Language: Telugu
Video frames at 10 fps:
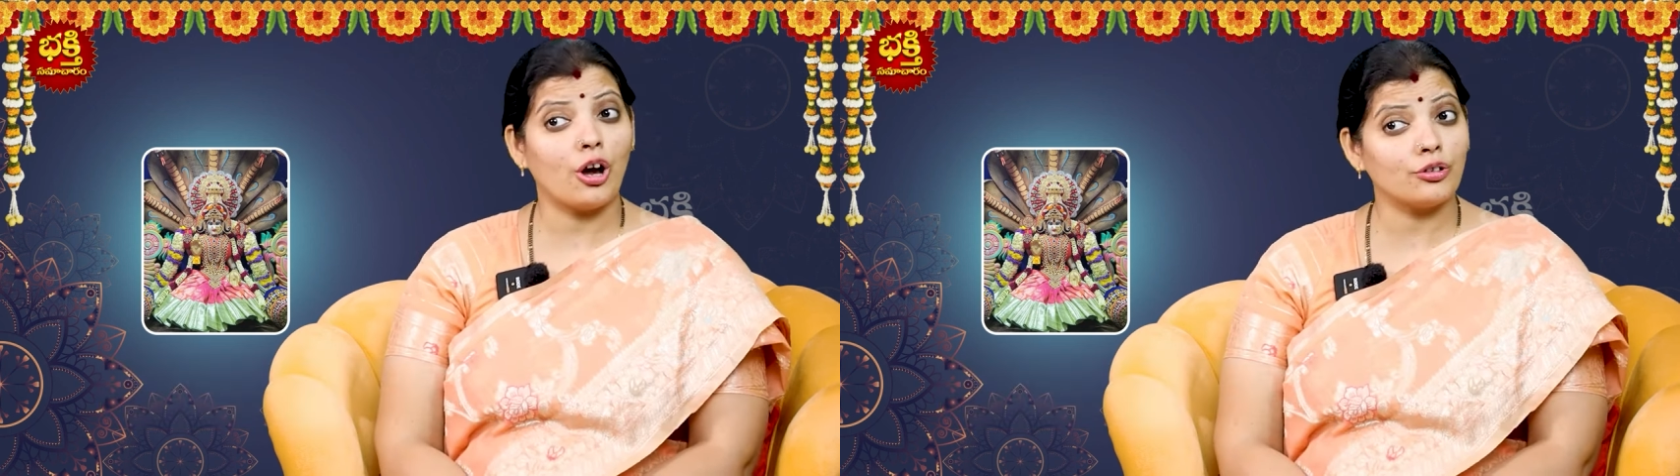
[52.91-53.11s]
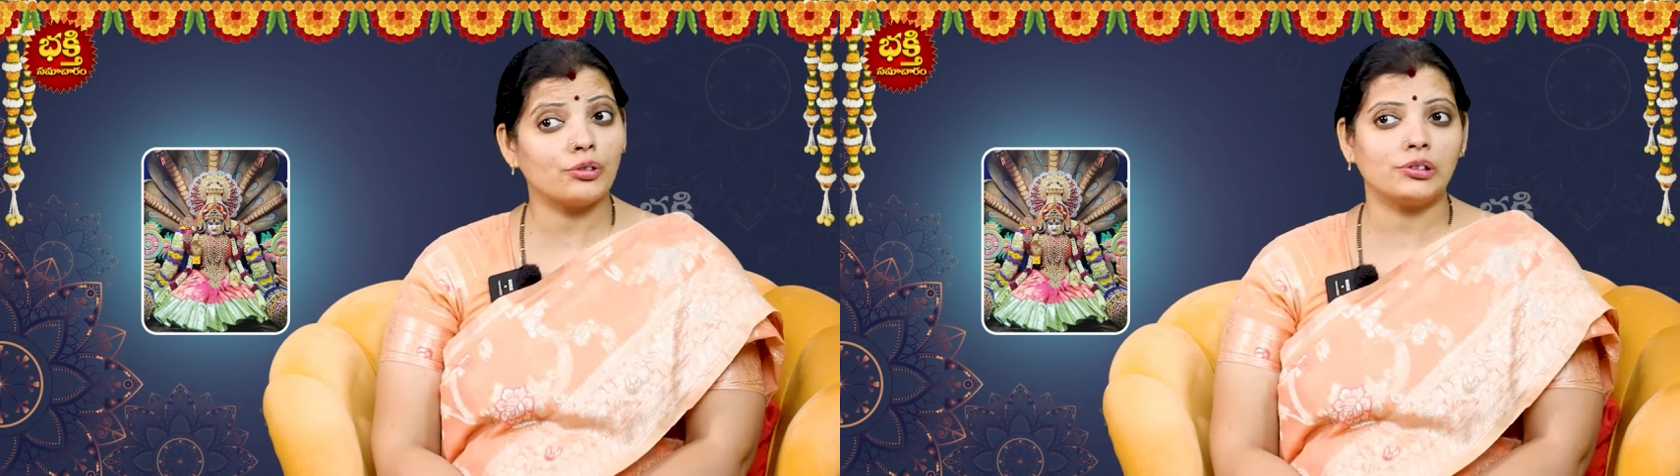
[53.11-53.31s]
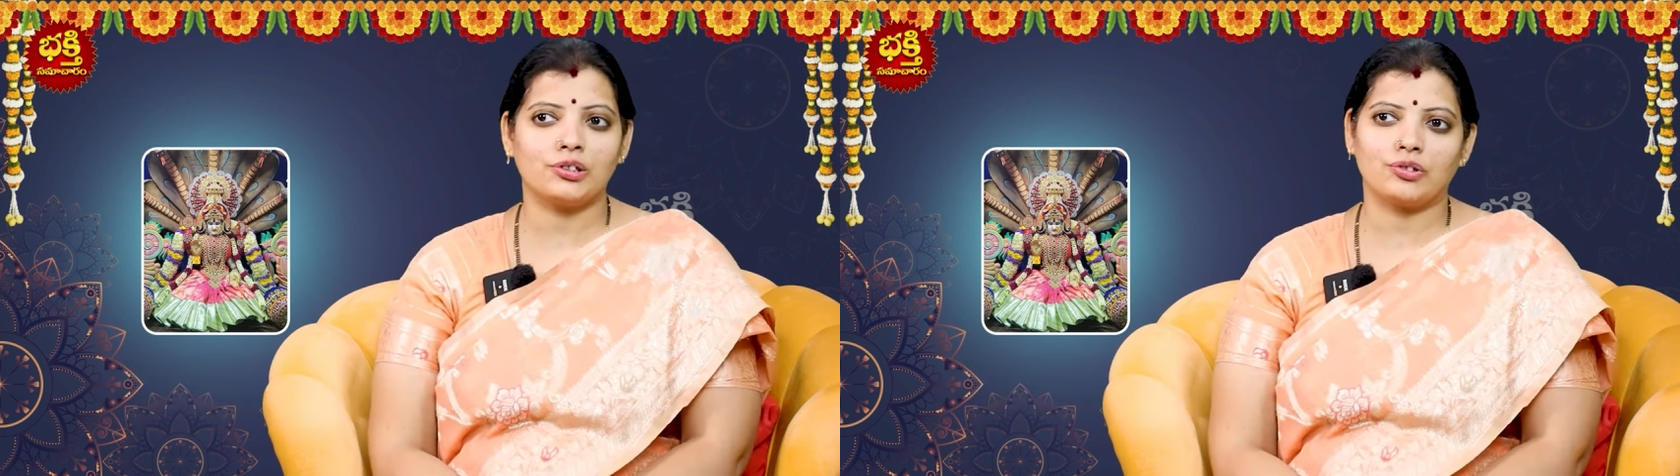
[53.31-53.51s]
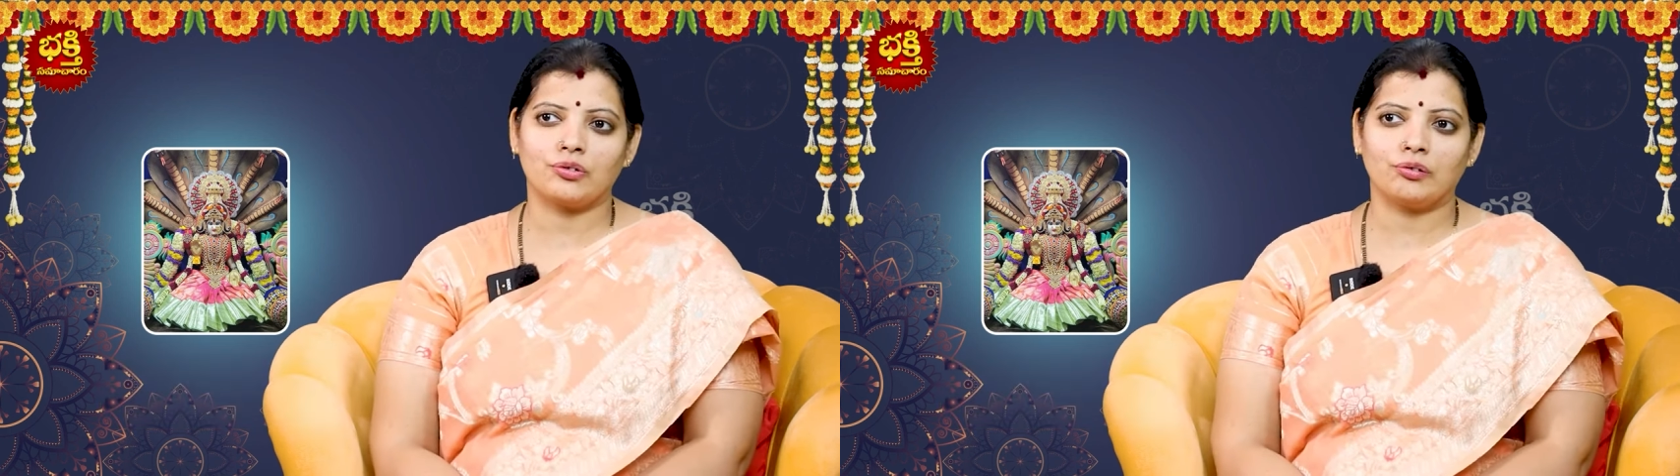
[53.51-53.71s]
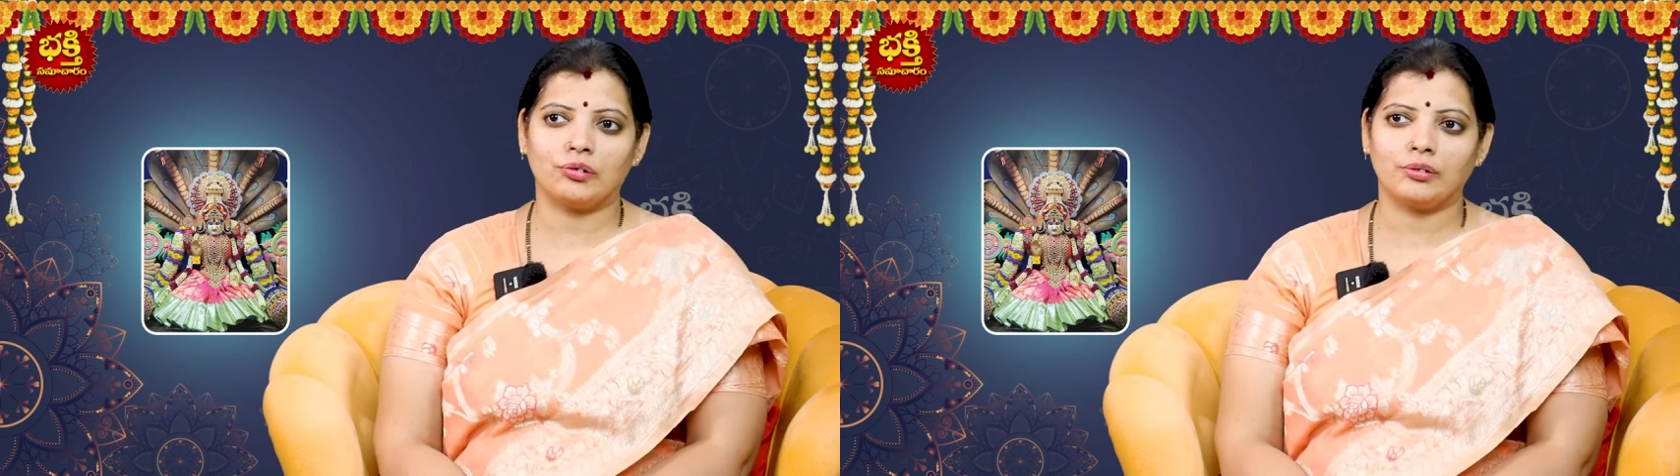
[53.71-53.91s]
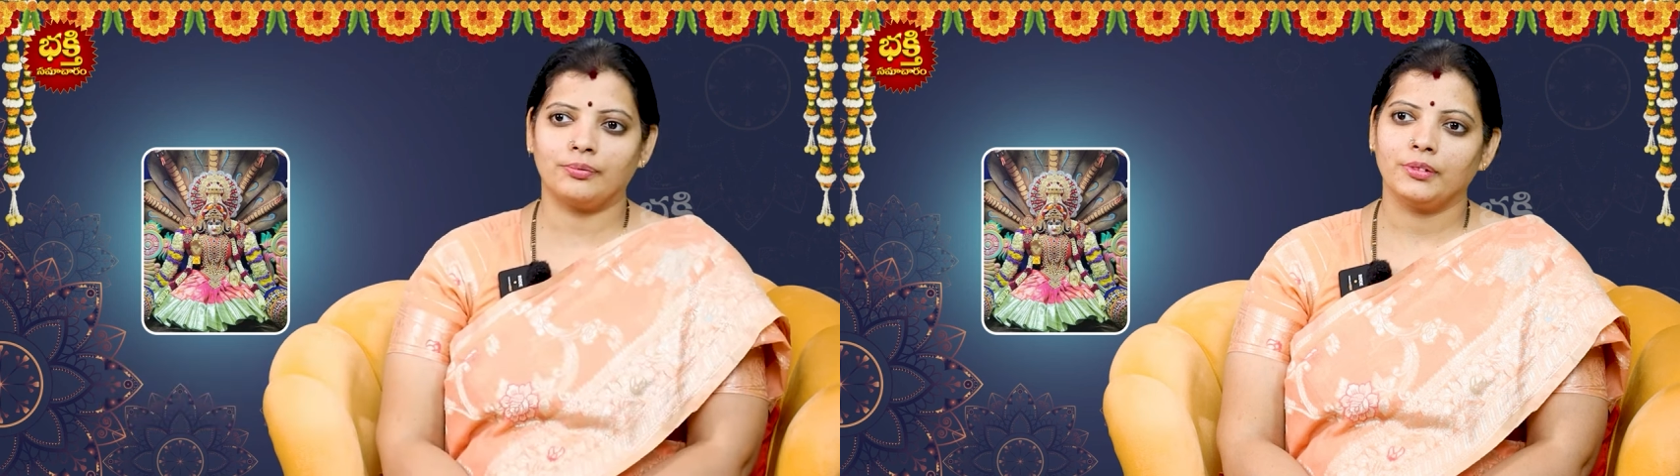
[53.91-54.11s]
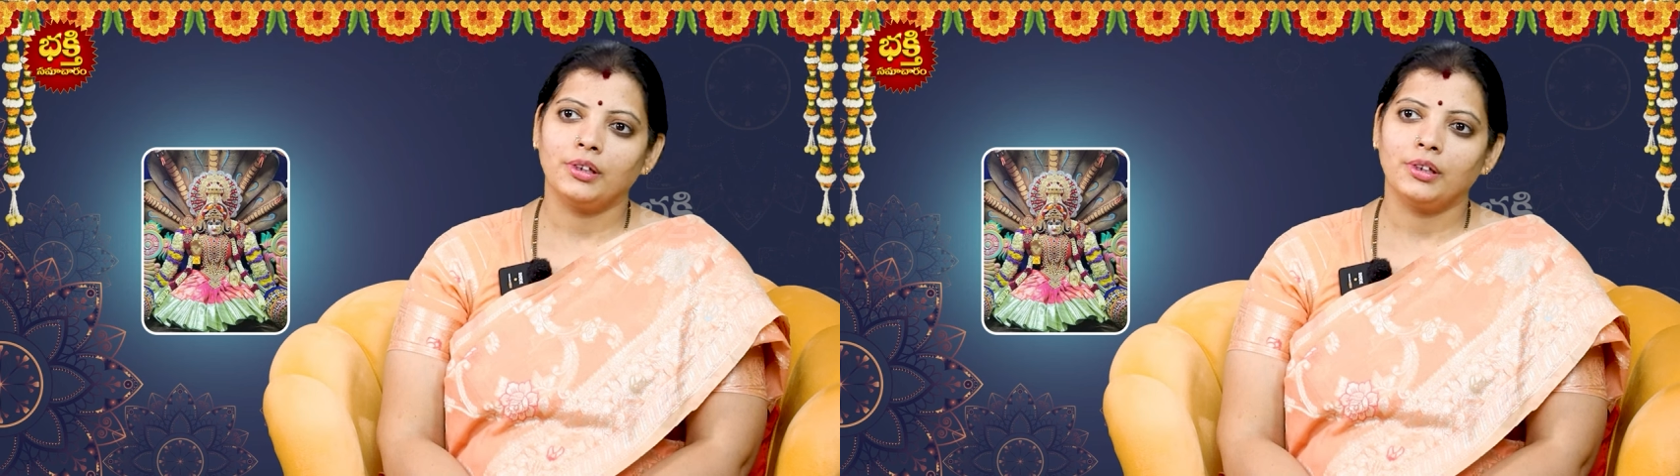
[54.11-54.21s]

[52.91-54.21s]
గాజులు తెచ్చుకుంటాం